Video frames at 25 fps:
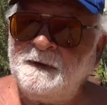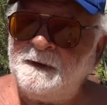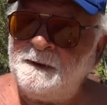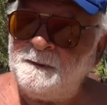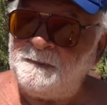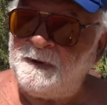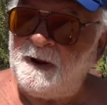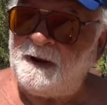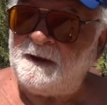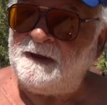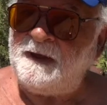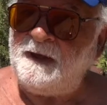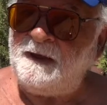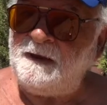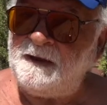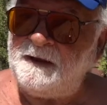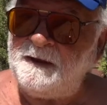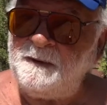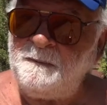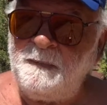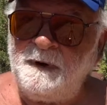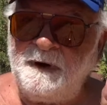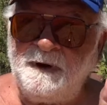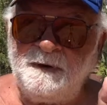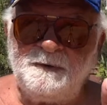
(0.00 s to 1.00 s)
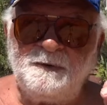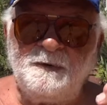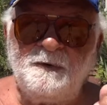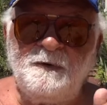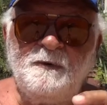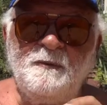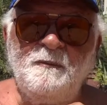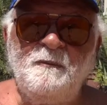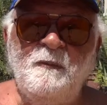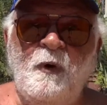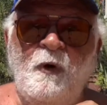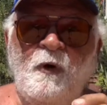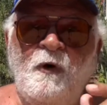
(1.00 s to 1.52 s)
para aquele que mandou um
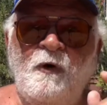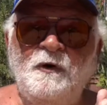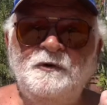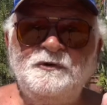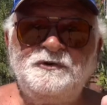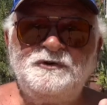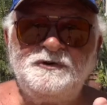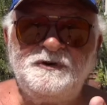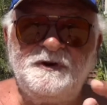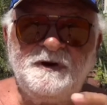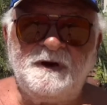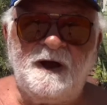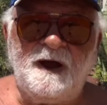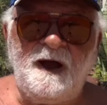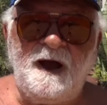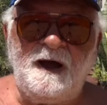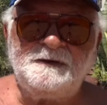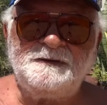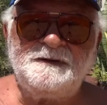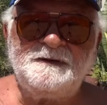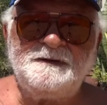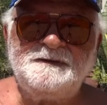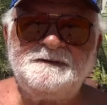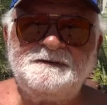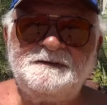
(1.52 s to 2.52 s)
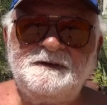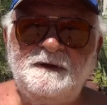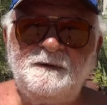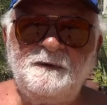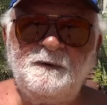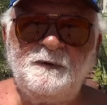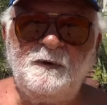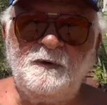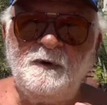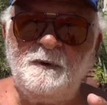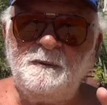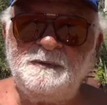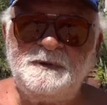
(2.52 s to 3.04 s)
monte de cartas dizendo
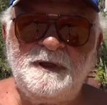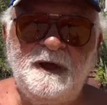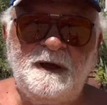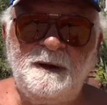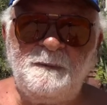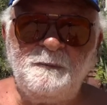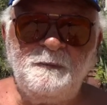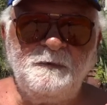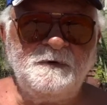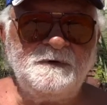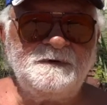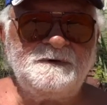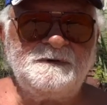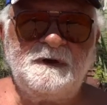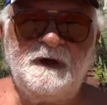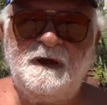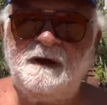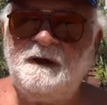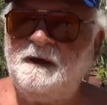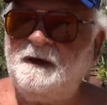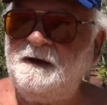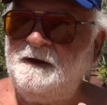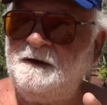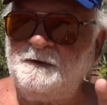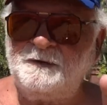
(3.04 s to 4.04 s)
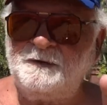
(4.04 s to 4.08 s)
que o nome da música é Eu